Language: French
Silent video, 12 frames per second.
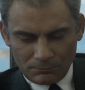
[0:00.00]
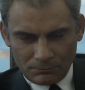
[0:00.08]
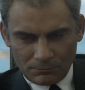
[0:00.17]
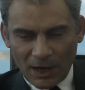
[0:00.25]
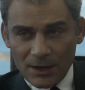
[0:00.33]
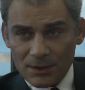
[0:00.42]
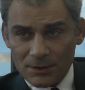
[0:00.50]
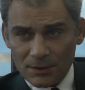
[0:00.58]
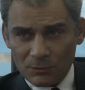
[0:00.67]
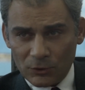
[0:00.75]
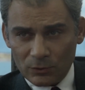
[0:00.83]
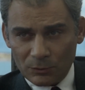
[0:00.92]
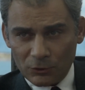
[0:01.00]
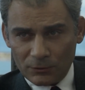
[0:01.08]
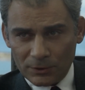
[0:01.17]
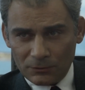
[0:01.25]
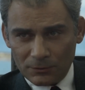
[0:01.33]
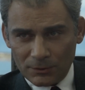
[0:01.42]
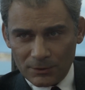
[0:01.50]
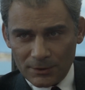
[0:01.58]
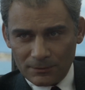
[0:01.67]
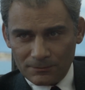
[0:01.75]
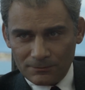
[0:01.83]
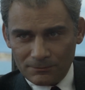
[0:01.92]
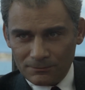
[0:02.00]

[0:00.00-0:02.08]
Mais c'est toujours une épreuve de force.